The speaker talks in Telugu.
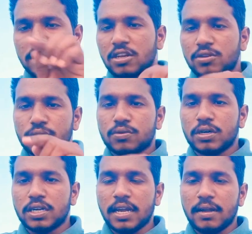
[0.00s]
చరిత్ర
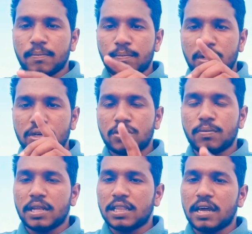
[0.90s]
చూసుకుంటే ఫస్ట్
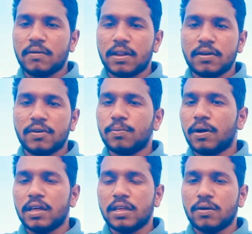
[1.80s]
మతాల వరకు
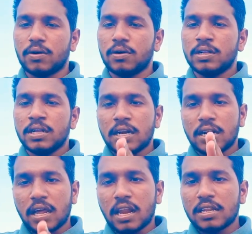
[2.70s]
విడిపోలేదు ఎవరు
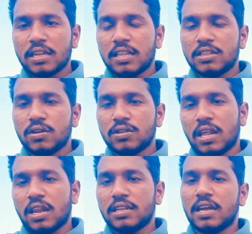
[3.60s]
నల్ల జాతీయులు
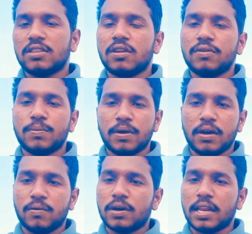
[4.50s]
తెల్ల జాతీయులు
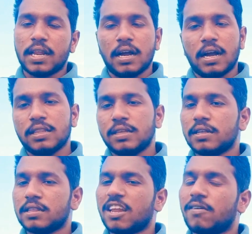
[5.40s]
విడిపోయారు ఓకేనా అది
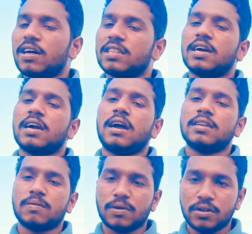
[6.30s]
తర్వాత
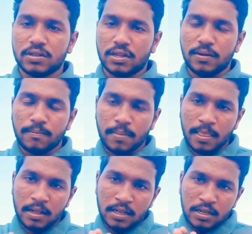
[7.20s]
కాన్సెప్ట్లు చూతాను
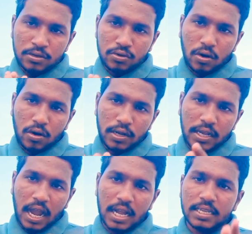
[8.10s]
సో
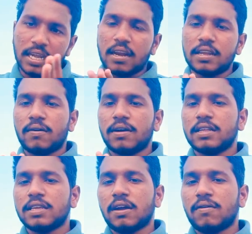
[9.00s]
ఈ ఆచారాలు
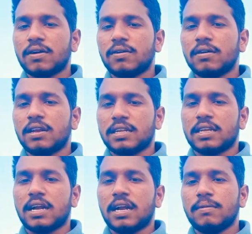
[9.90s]
ఎవడేది ఎవడకు
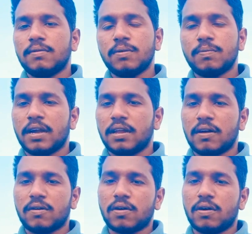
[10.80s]
నచ్చక విడిపోయారు
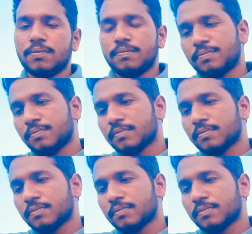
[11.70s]
ఎవడికాడు